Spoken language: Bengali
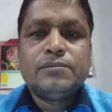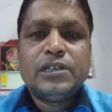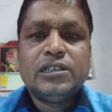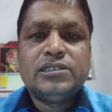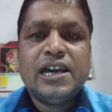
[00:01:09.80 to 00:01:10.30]

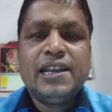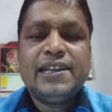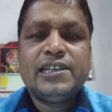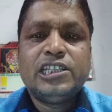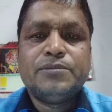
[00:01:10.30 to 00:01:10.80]
মানে
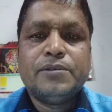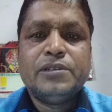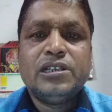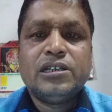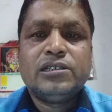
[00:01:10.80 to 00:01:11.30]
ঝালটা খেতে
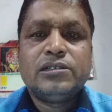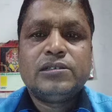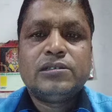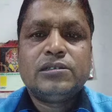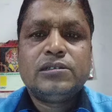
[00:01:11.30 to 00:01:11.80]
পাবেন না
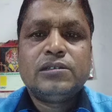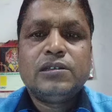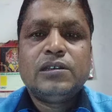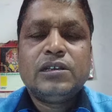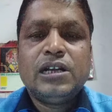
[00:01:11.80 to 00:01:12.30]

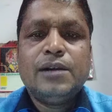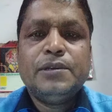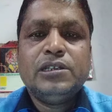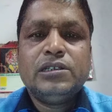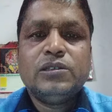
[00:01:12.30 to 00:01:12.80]

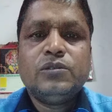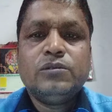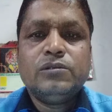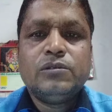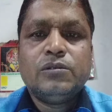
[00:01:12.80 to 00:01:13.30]
খাবেন
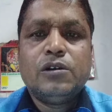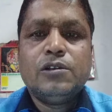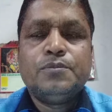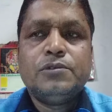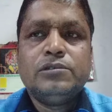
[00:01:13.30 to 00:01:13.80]
কিন্তু
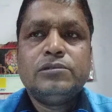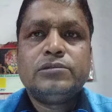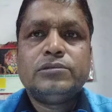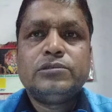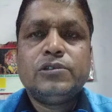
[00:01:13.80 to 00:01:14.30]
অল্প
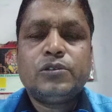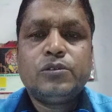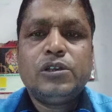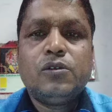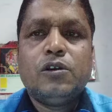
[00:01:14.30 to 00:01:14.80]

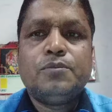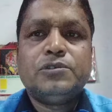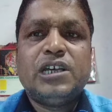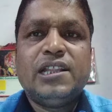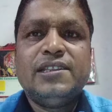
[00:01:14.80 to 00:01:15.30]
যতটা অল্প
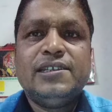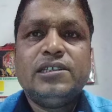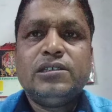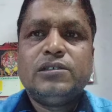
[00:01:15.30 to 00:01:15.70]
ঝাল দিয়ে